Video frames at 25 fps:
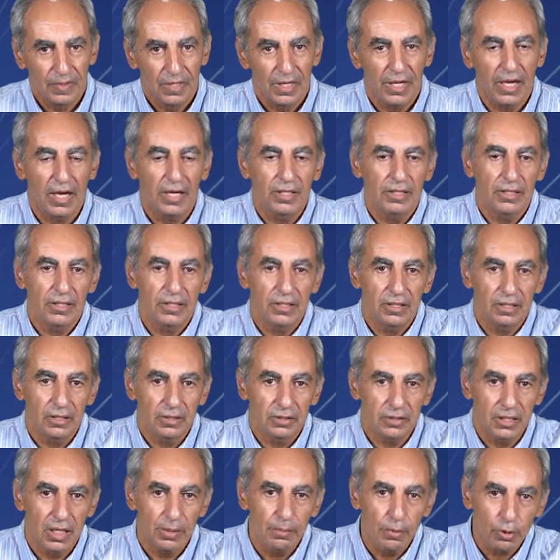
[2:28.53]
يعني
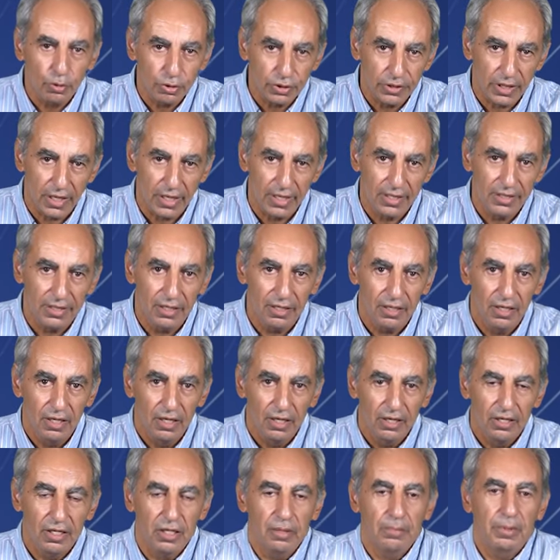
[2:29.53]
زي ما كنت قايل
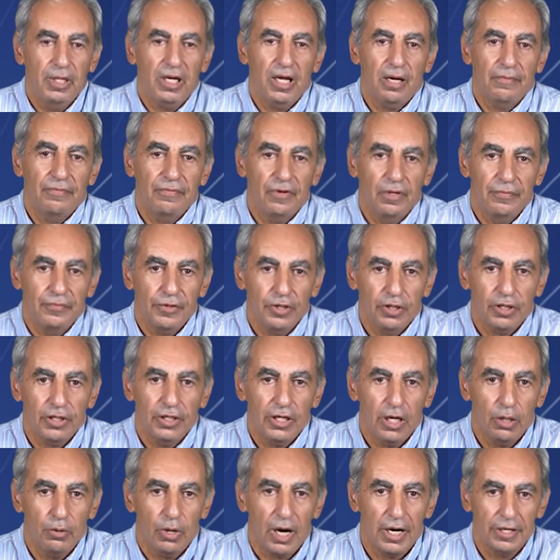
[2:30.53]
اللي بيلعب في
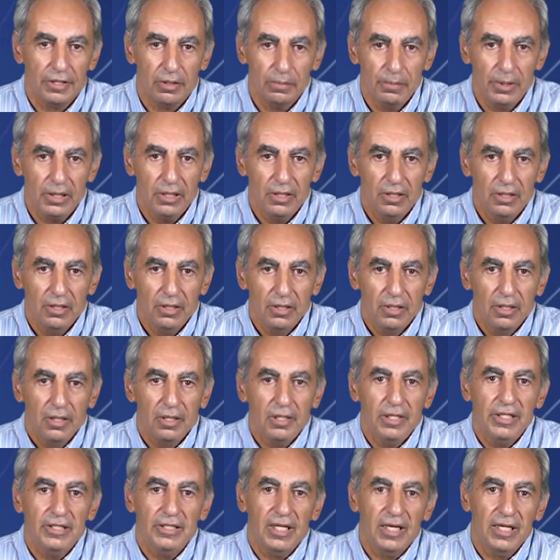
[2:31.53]
افريقيا او عربي
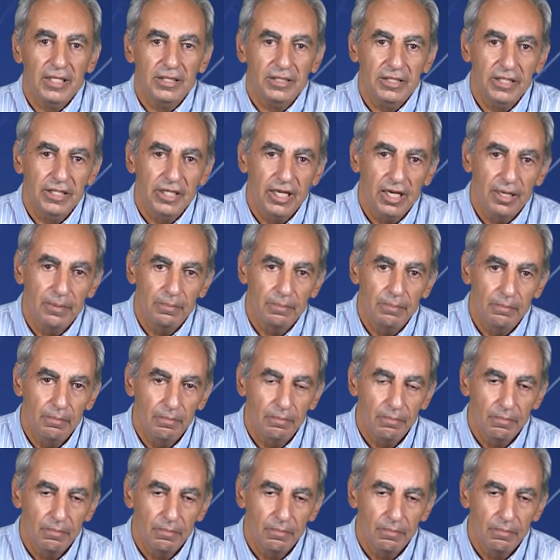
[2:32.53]
ليه ثلاث ايام